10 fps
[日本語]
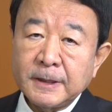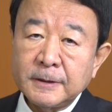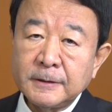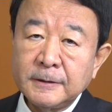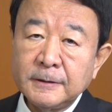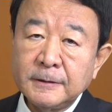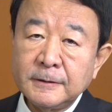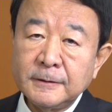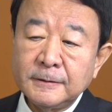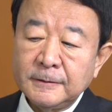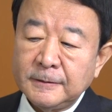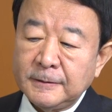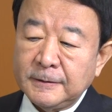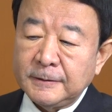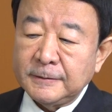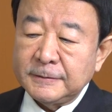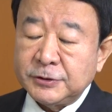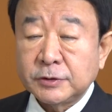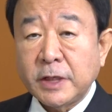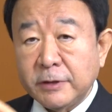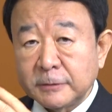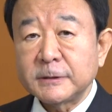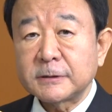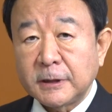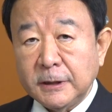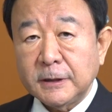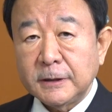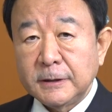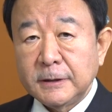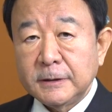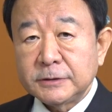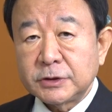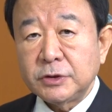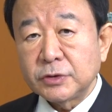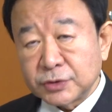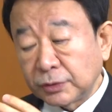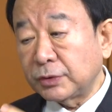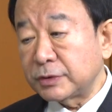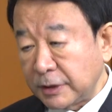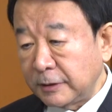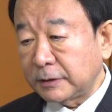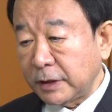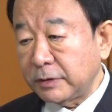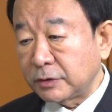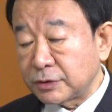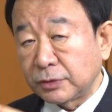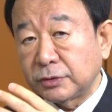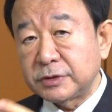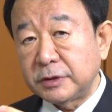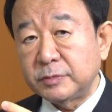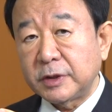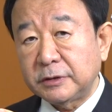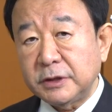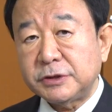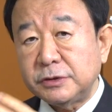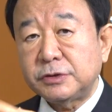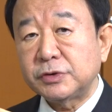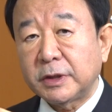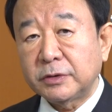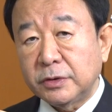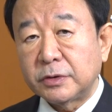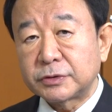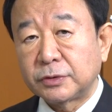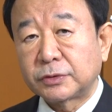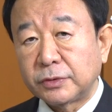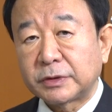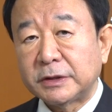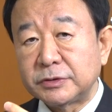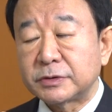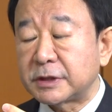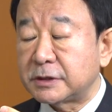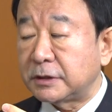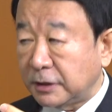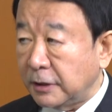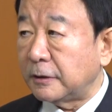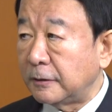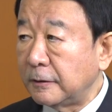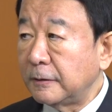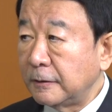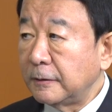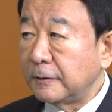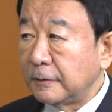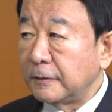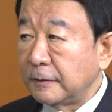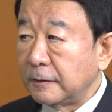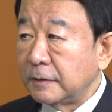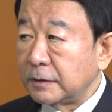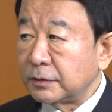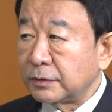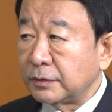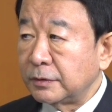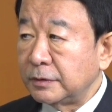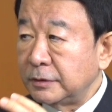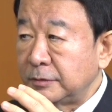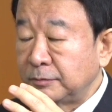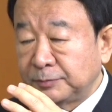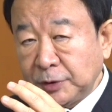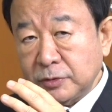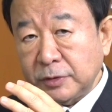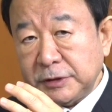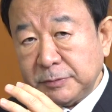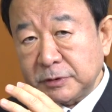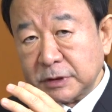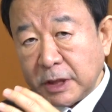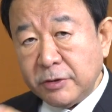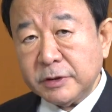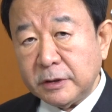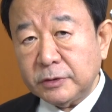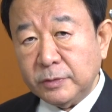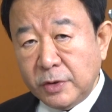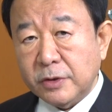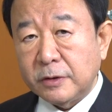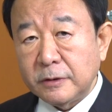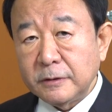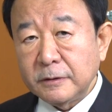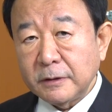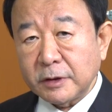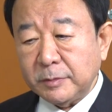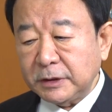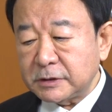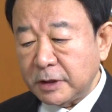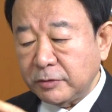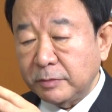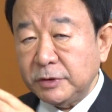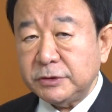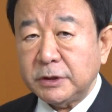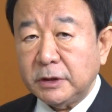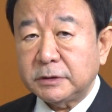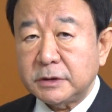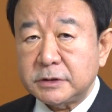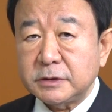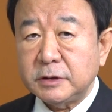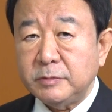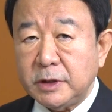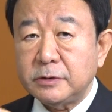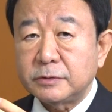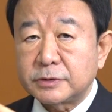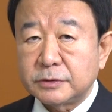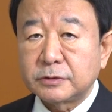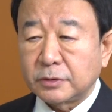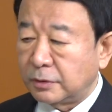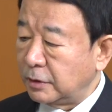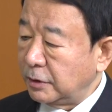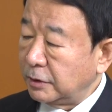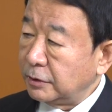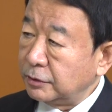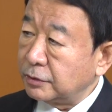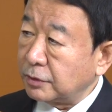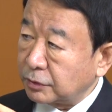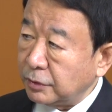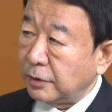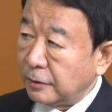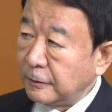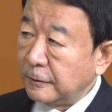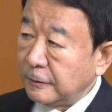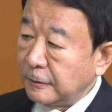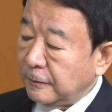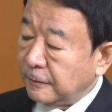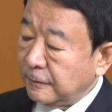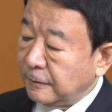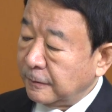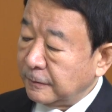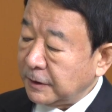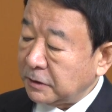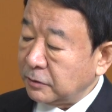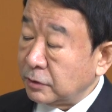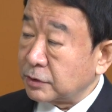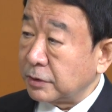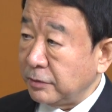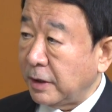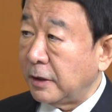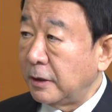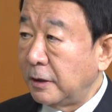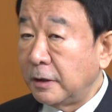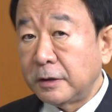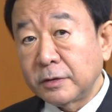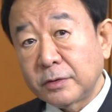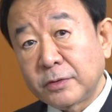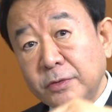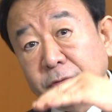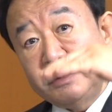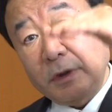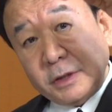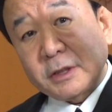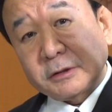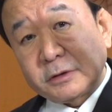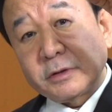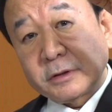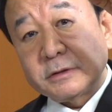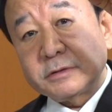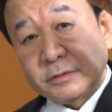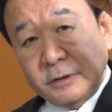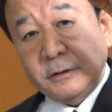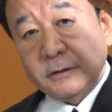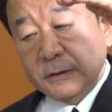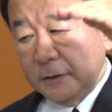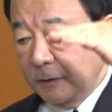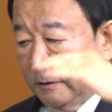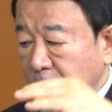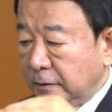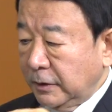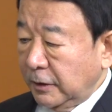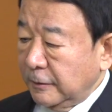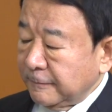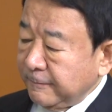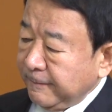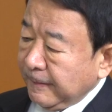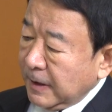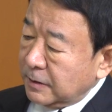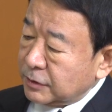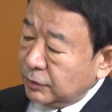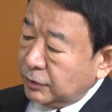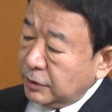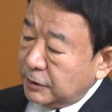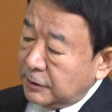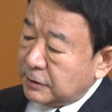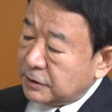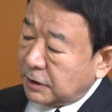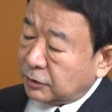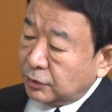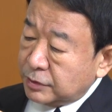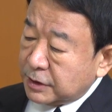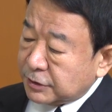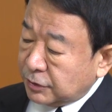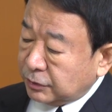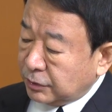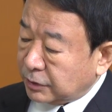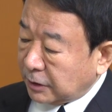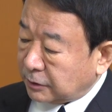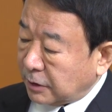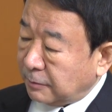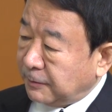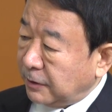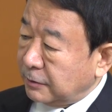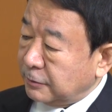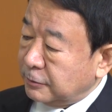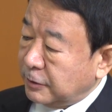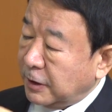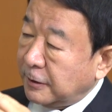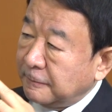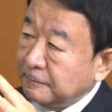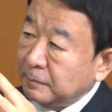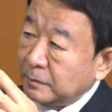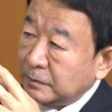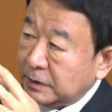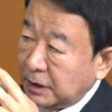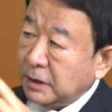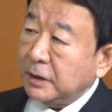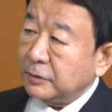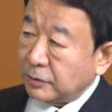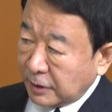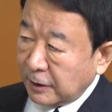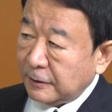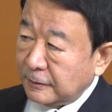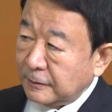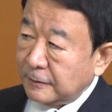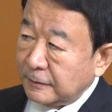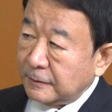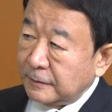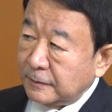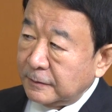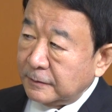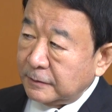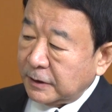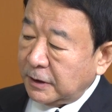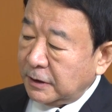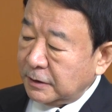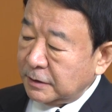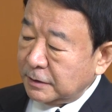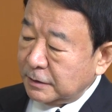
えー、習慣はありますから次の総統選台湾の総統選に向けて親中派の総統を誕生させて、うん、あの武力を一部使うけれどもあくまで最後は民主的な手続きに見えるようにするということをやる恐れはこんなに上がってるわけですよね。うん、で、ね、その時にじゃあ東沙諸島だったら米軍は出ないのか、うん、で